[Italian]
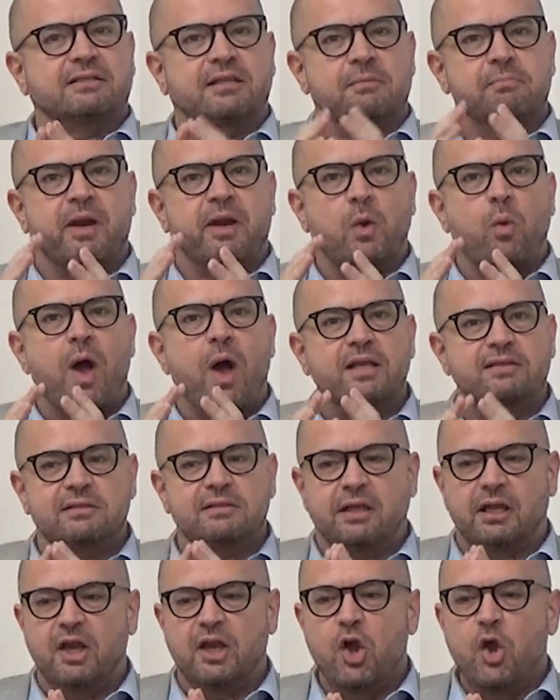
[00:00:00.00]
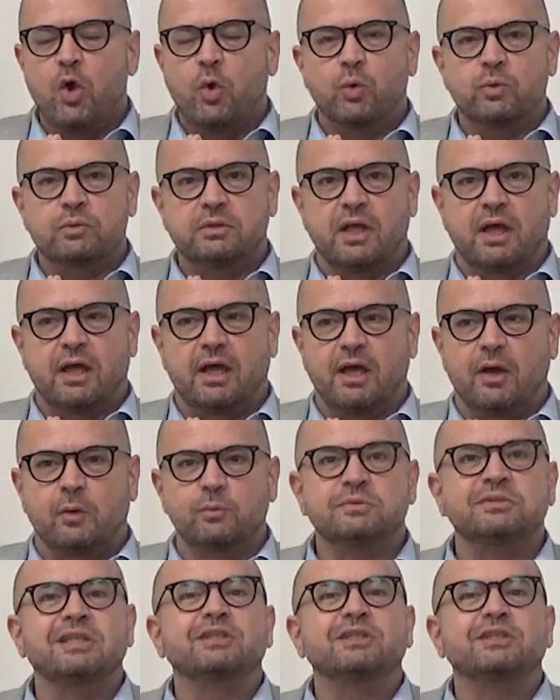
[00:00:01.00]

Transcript: Sembra quasi un, eh, un,